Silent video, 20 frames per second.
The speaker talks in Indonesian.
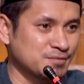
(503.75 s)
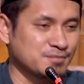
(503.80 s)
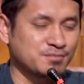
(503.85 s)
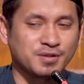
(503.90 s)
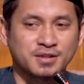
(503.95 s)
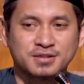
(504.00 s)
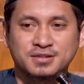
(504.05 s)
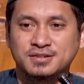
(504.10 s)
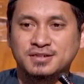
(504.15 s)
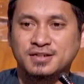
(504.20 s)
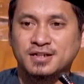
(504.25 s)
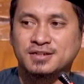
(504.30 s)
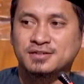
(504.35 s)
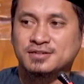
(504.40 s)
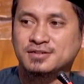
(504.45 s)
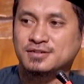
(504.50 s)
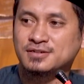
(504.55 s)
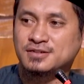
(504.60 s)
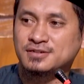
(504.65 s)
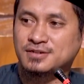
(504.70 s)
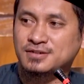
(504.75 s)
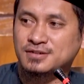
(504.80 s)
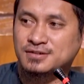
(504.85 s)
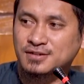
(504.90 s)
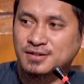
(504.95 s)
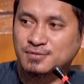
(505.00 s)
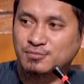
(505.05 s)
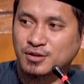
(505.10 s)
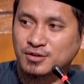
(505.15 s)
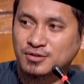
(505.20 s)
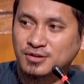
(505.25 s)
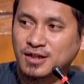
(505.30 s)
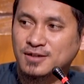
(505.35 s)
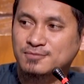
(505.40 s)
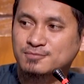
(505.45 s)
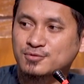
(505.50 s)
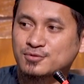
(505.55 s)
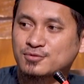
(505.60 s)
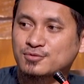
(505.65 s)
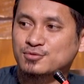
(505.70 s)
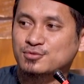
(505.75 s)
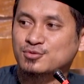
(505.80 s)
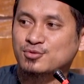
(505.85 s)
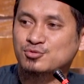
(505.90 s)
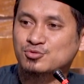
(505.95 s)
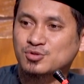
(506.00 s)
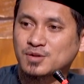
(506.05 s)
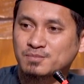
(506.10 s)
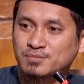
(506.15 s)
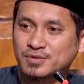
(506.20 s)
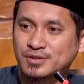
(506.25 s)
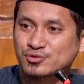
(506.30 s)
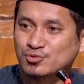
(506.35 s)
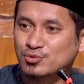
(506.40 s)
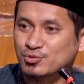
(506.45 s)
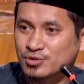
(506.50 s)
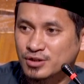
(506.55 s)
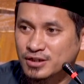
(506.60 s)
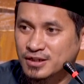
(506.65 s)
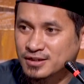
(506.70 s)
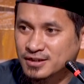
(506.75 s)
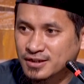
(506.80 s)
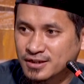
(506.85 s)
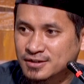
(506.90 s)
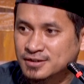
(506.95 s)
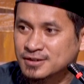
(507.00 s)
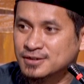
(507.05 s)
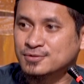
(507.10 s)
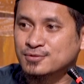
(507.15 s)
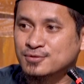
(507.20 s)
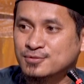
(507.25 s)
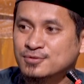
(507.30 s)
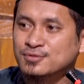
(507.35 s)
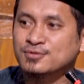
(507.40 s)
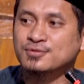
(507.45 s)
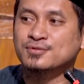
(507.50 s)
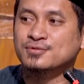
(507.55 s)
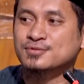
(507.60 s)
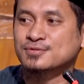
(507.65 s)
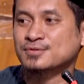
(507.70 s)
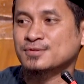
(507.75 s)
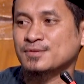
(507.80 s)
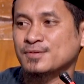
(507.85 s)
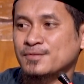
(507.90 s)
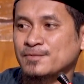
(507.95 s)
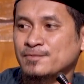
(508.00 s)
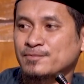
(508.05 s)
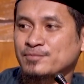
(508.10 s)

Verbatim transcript: bagian ini terima tamu terus sampai sore kayak gitu terus